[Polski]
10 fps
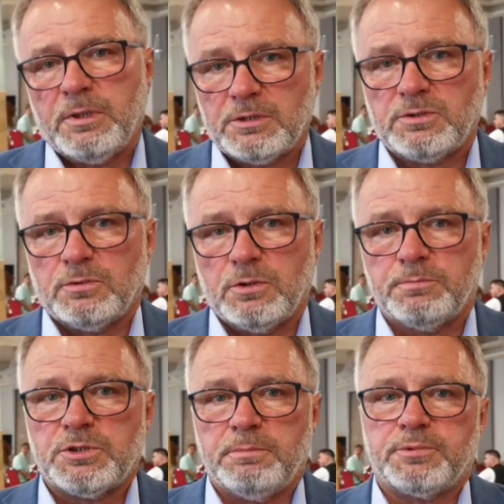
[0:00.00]
bardzo
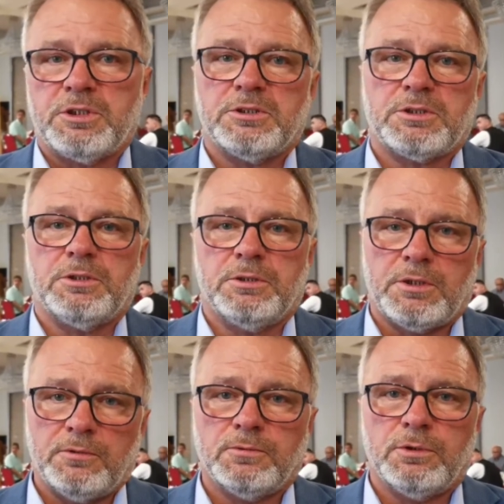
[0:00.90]
dobrze przez e,
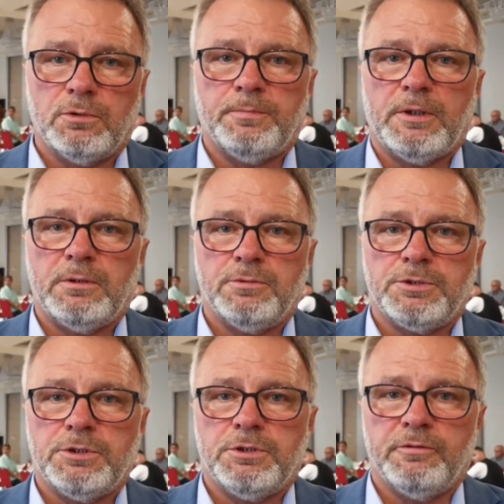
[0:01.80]
tę grupę
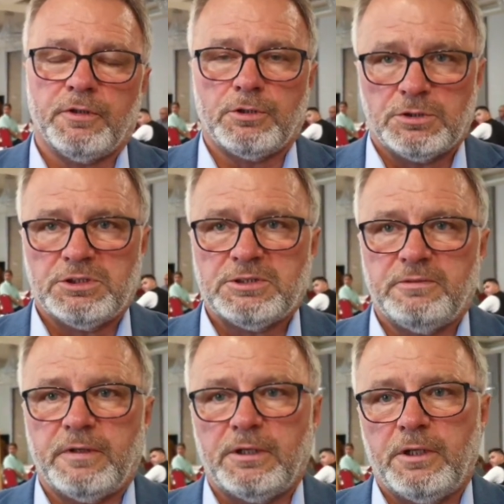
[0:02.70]
ludzi
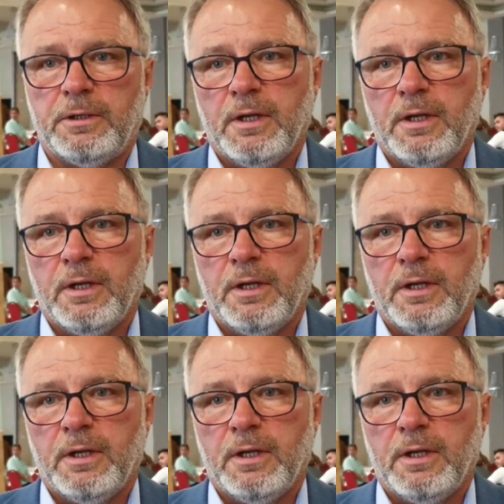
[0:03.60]
wykorzystywane.